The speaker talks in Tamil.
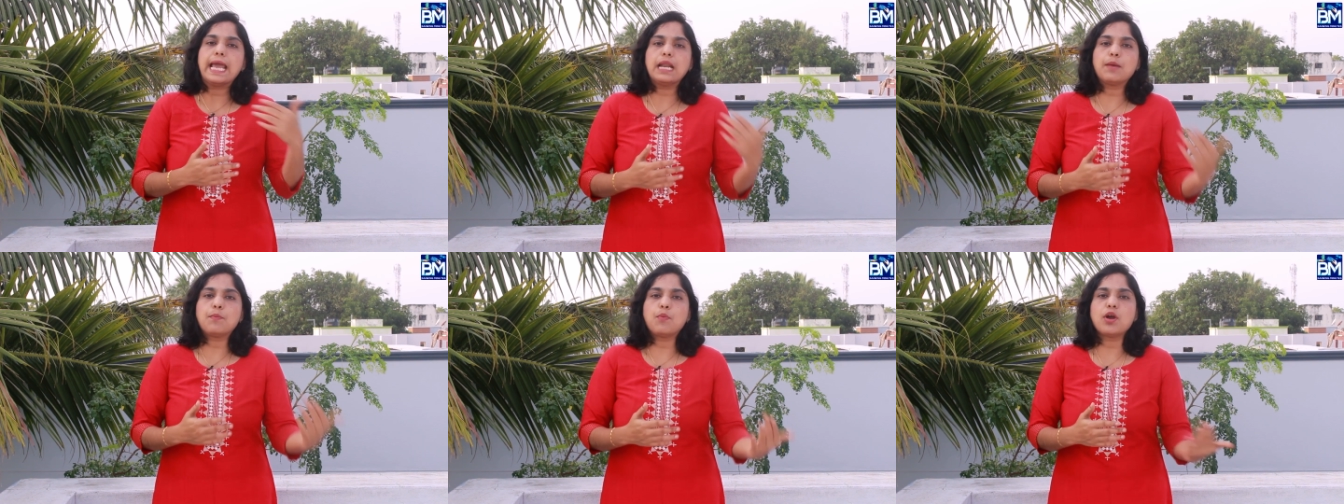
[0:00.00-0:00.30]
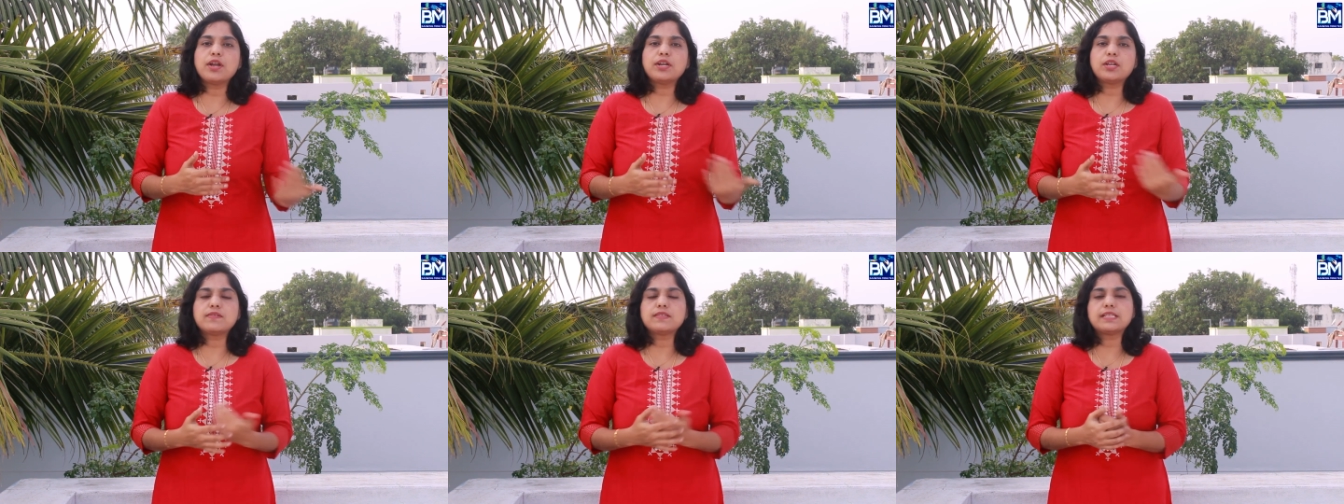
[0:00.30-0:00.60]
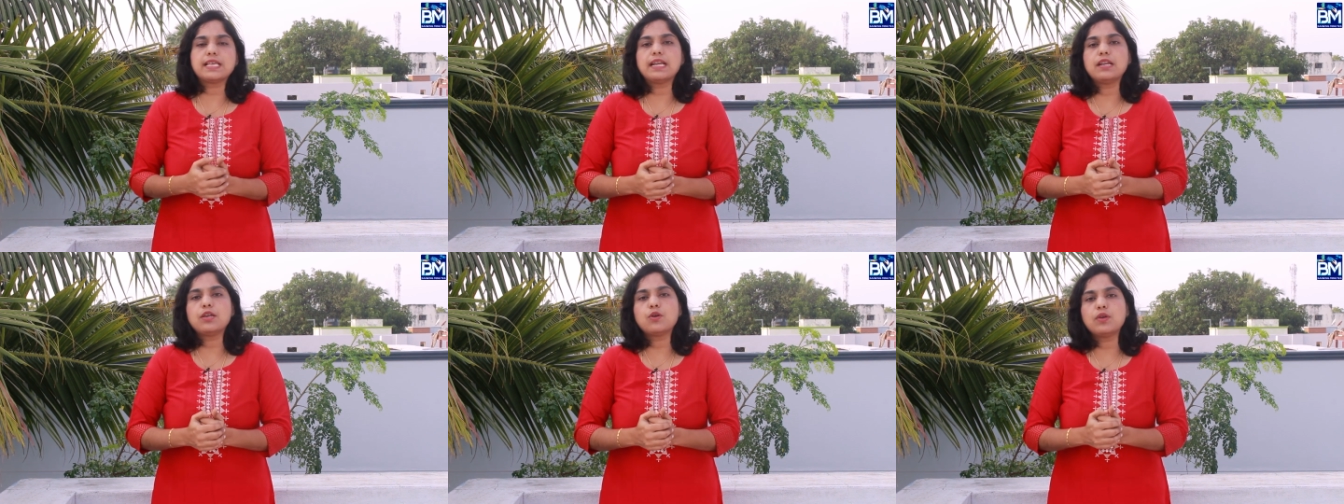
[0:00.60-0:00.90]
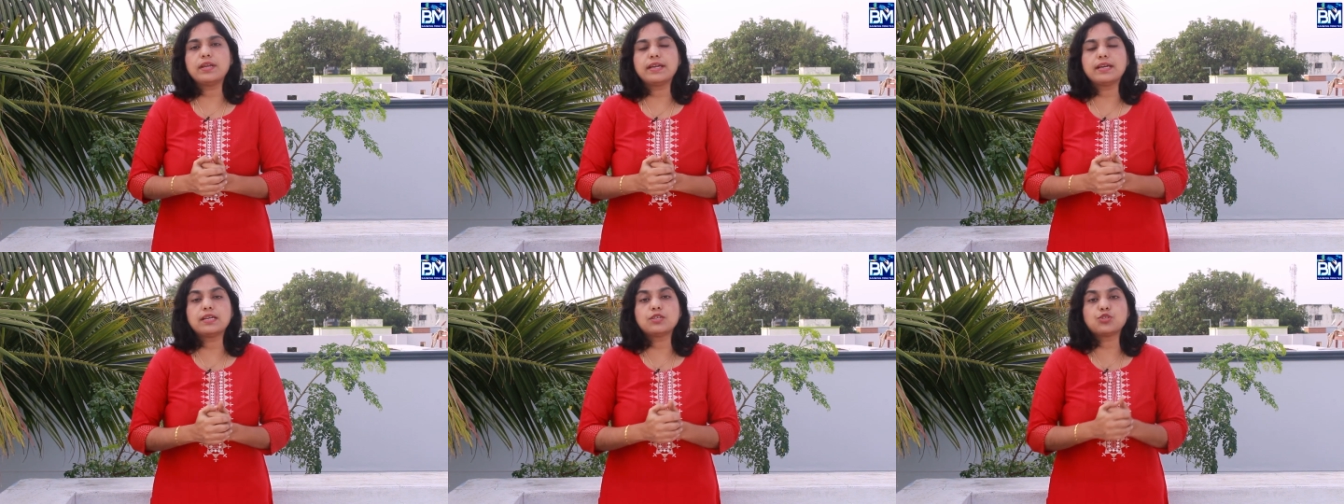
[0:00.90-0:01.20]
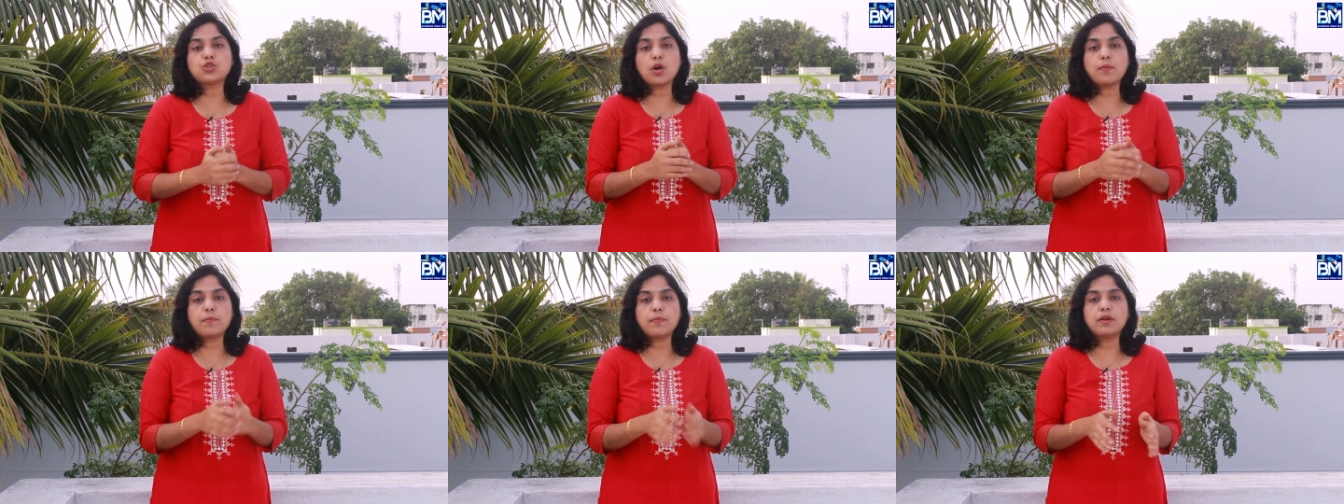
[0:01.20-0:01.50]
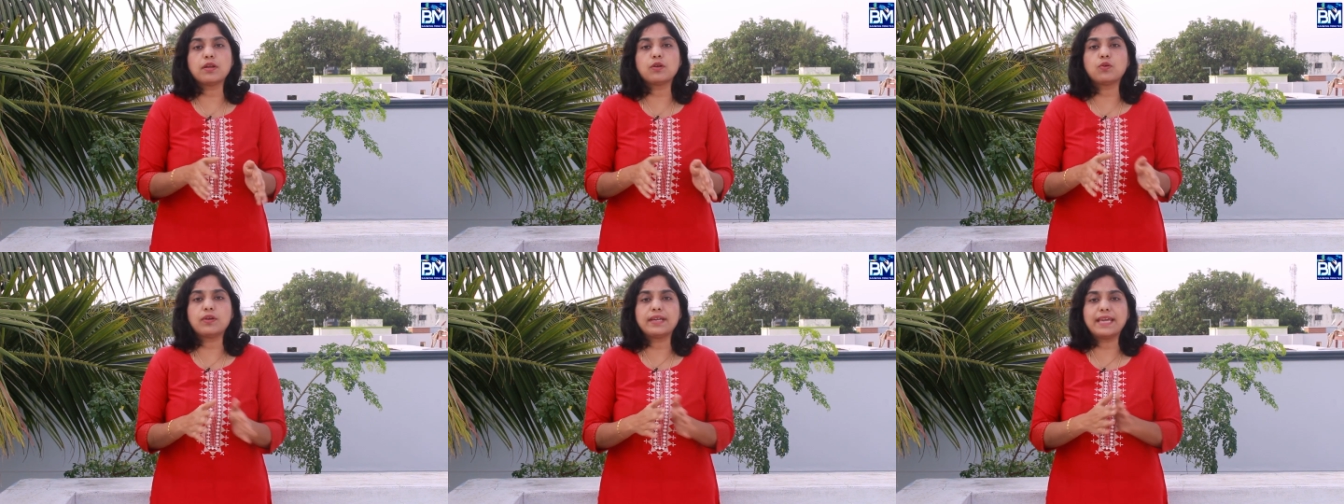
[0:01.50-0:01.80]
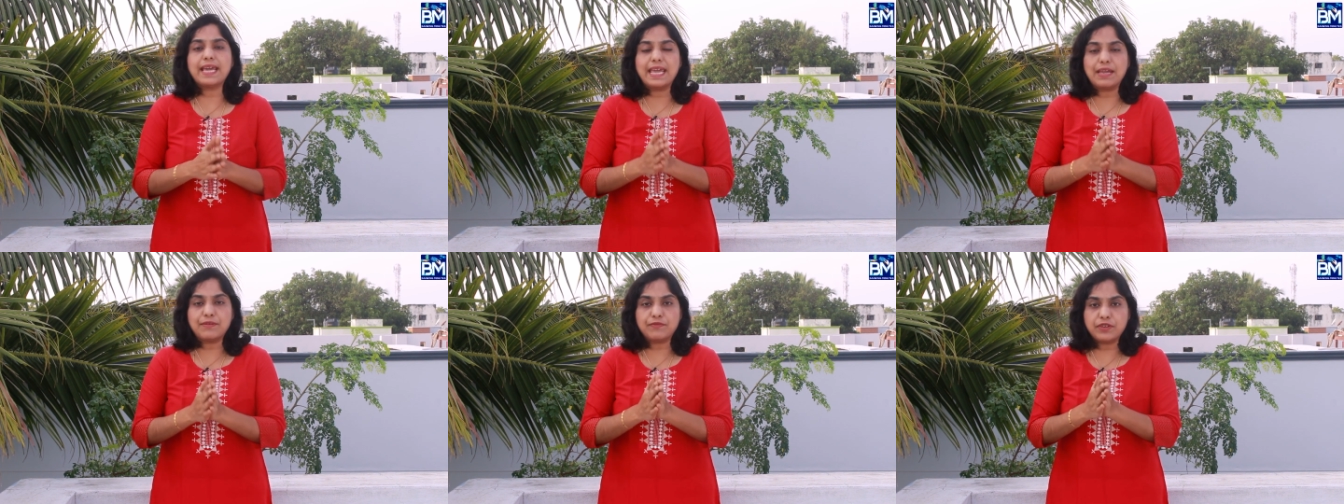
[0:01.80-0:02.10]
இல்லை பாயிண்ட் ஆஃப் சேலையோ நீங்கள் ஷாப்
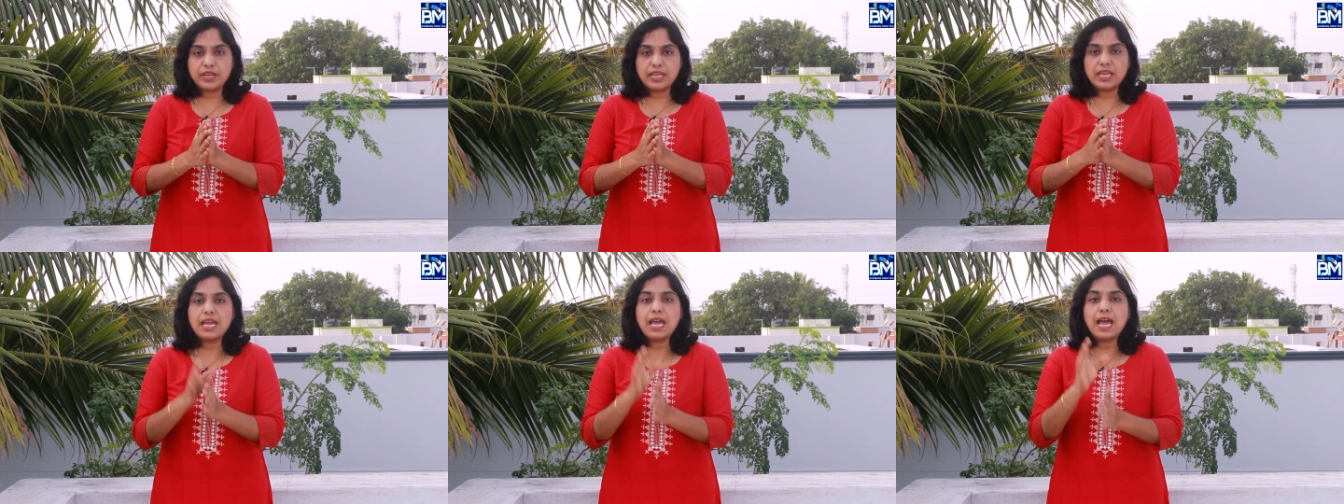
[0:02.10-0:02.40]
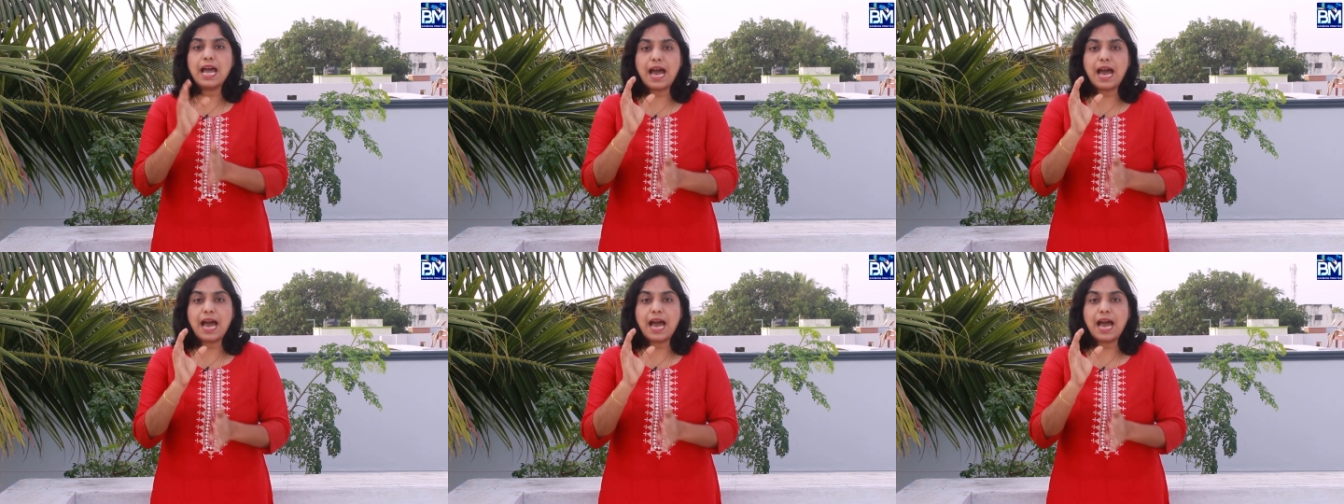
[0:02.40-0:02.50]
பண்ணக்கூடிய எவ்ரி